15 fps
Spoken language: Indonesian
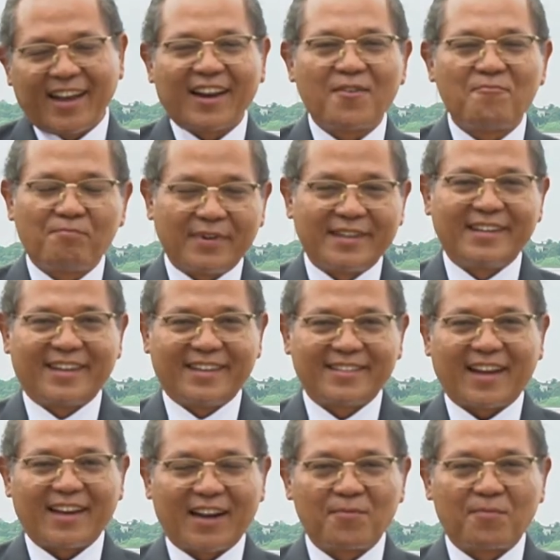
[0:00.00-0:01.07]
dalam
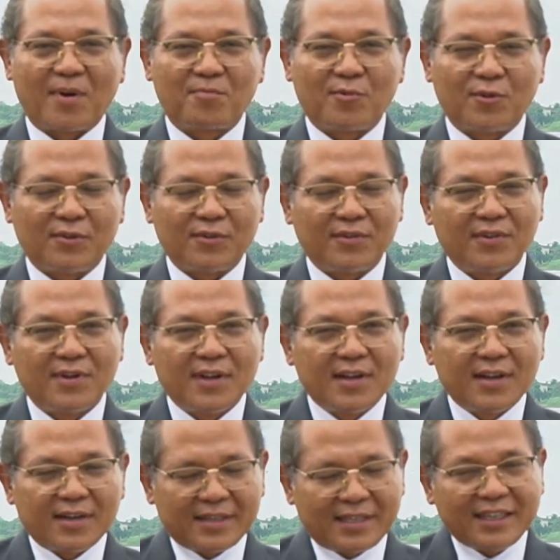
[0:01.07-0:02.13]
penderitaan apapun,
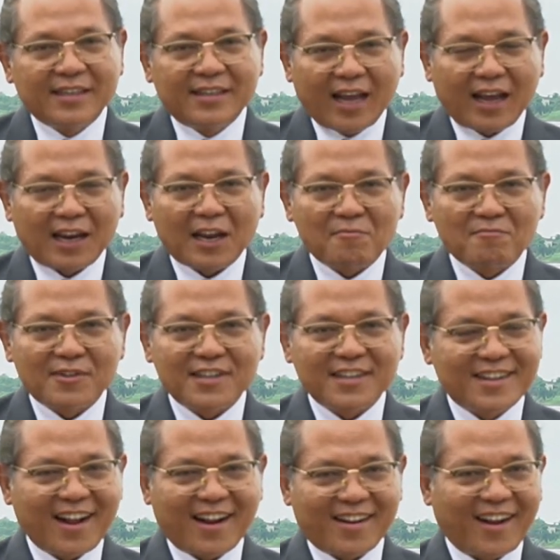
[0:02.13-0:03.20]
di dalam
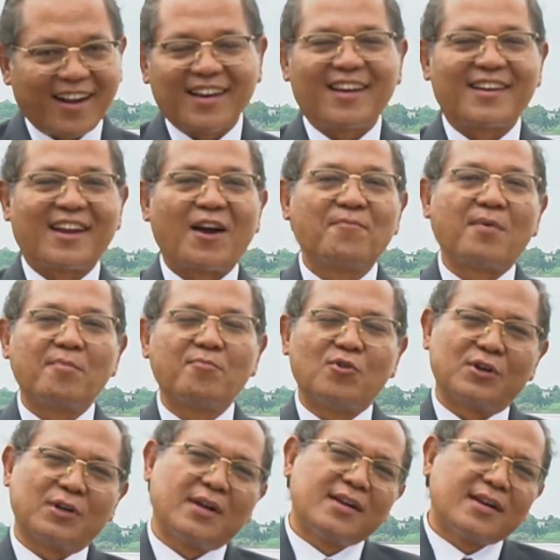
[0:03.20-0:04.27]
kegagalan
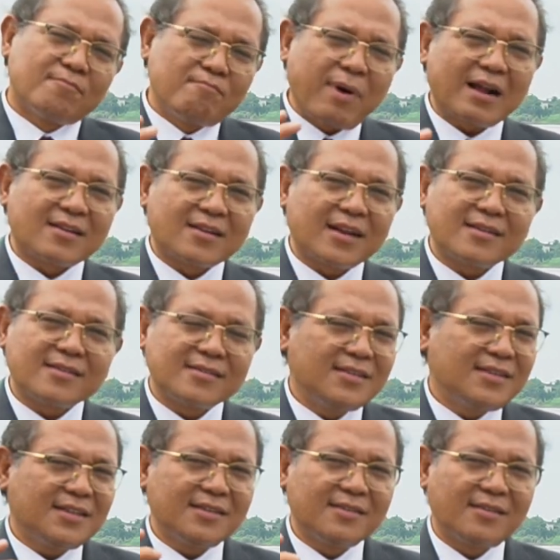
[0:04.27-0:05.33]
apapun, bahkan
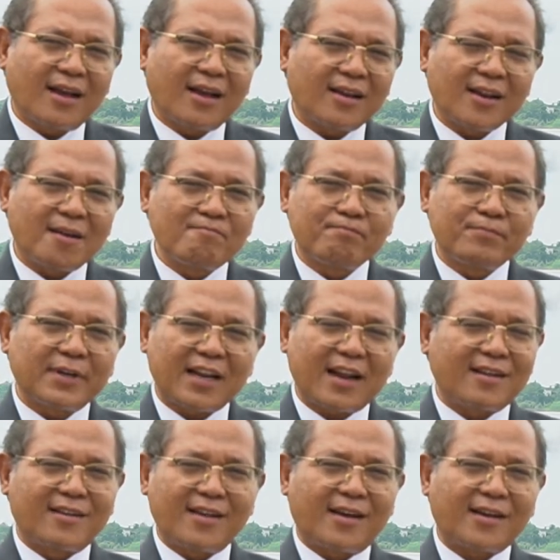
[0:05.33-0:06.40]
di dalam
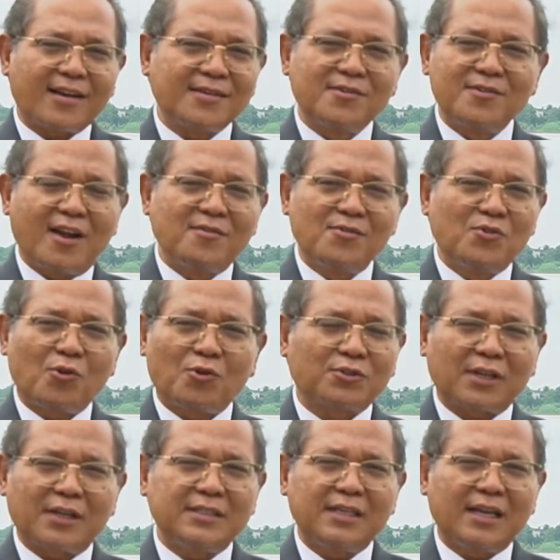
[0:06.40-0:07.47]
pelanggaran dan
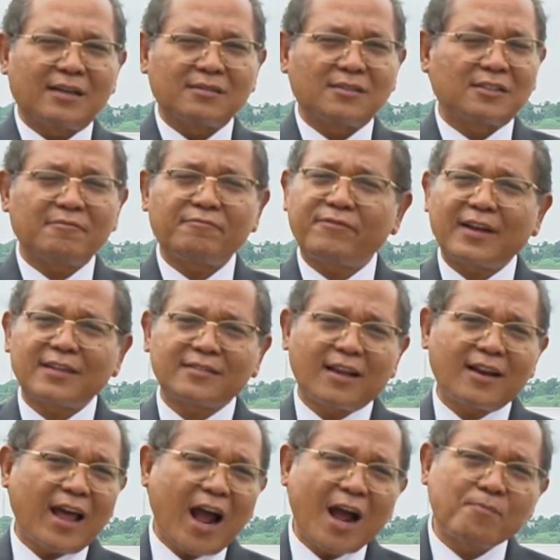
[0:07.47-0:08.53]
dosa yang
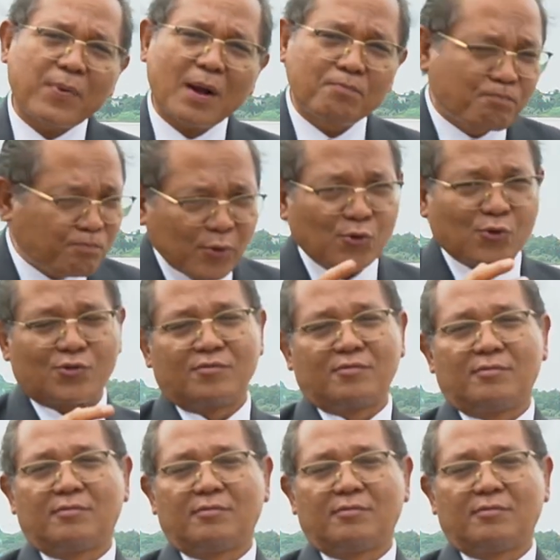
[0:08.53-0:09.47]
sefatal apapun,